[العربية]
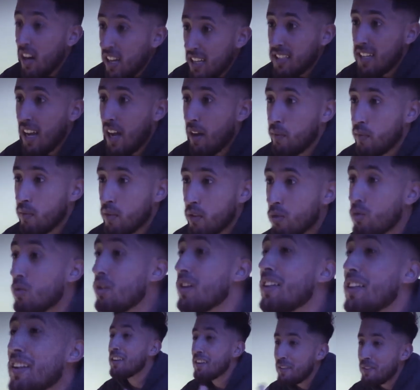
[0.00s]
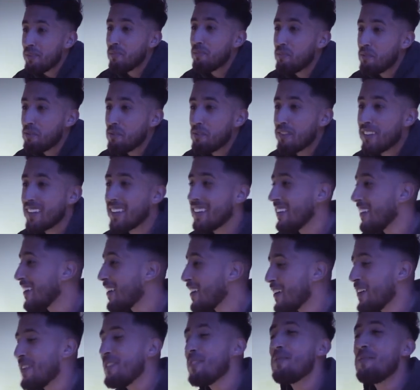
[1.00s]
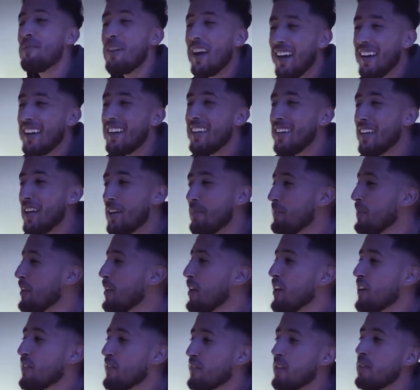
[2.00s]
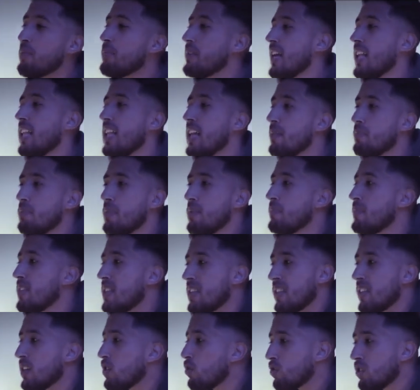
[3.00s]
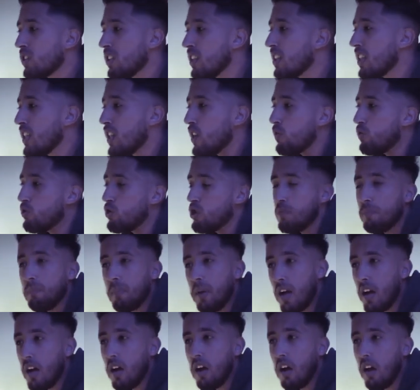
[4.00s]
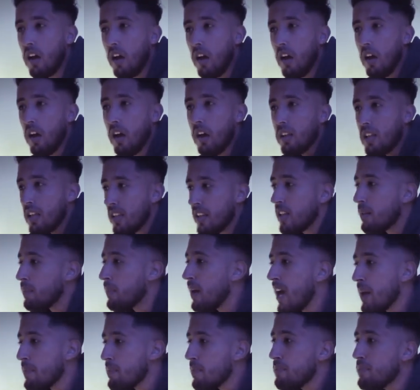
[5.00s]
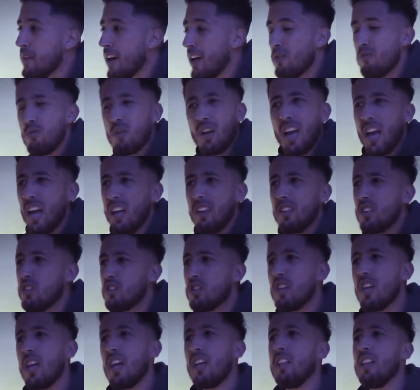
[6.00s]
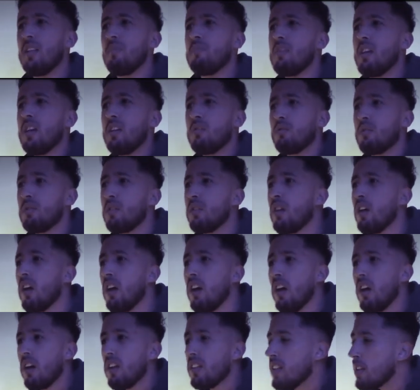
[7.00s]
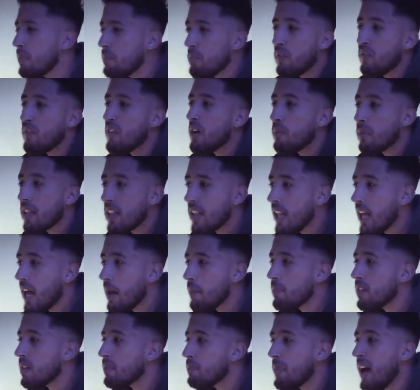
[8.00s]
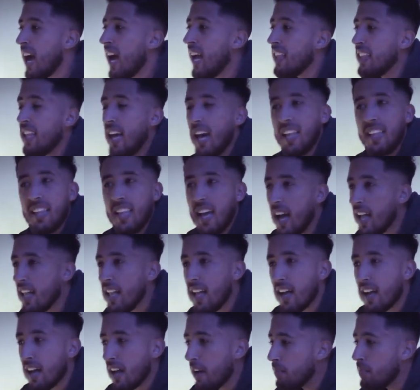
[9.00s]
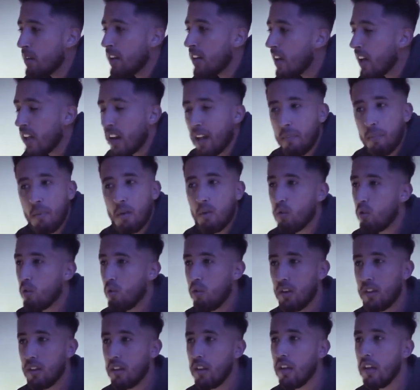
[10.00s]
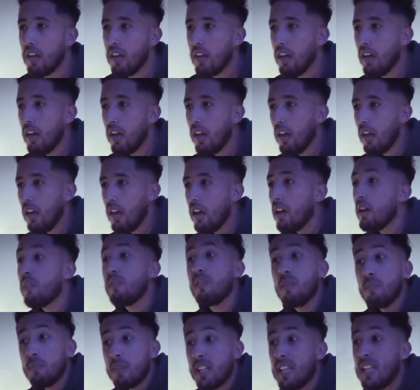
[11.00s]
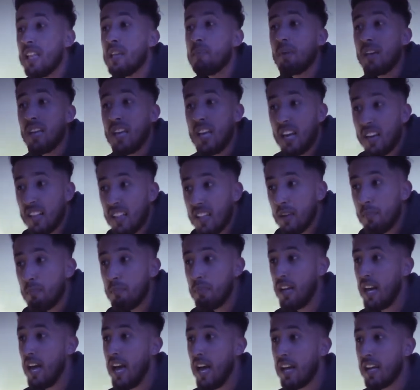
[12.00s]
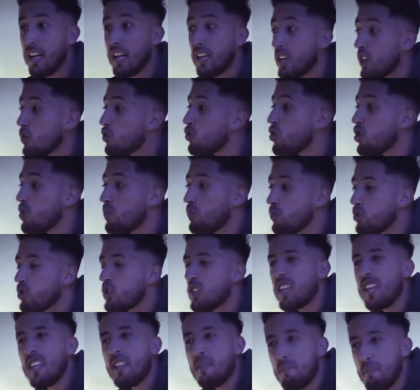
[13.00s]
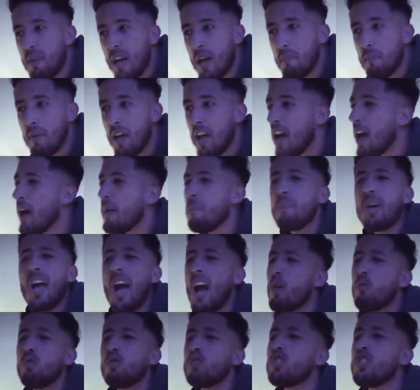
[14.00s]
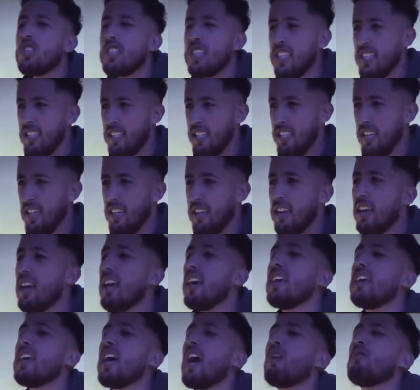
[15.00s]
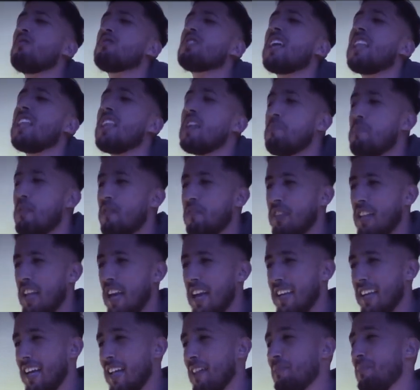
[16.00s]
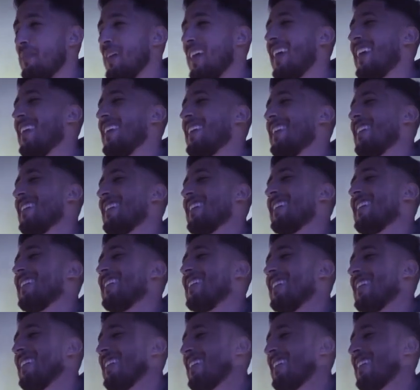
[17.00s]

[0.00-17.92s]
هو اللي يزعف وانا اللي نبلوكيه ومع الايام فهمت على ميمتي كي كنت نتناوش معاها تهضر معايا من بعد وكأن شيئا لم يحدث تم فهمت الامر ما عنده حتى علاقه بالكرامه والخرطي فهمت اللي يبغي يقاردك بحق كي يكون المشكل باب ما يحوصش كيتيك يحوص على المفتاح قلبي